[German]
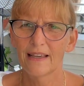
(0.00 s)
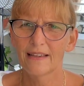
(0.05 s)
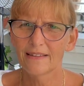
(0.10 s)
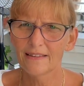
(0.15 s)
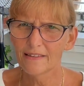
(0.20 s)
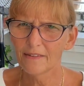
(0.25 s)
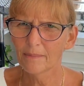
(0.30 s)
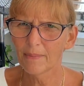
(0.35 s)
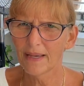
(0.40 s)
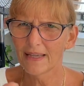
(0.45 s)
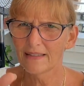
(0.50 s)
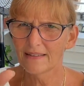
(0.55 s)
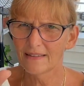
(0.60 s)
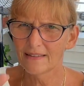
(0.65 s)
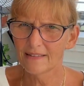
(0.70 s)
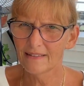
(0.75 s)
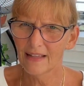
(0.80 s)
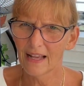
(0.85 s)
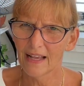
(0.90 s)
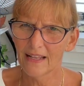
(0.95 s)
Es ist
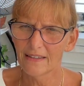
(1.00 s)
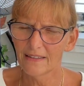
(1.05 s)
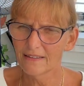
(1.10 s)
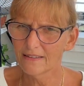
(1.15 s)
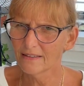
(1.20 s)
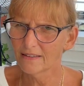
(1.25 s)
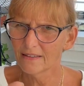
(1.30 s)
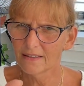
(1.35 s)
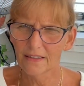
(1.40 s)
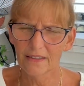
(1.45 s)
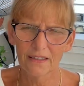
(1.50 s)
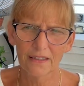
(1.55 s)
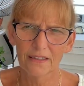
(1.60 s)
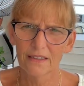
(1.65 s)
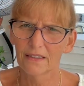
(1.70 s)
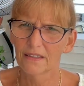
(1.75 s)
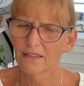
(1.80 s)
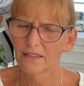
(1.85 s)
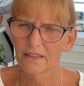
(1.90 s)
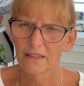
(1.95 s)
meistens alles
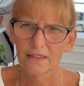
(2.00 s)
äh,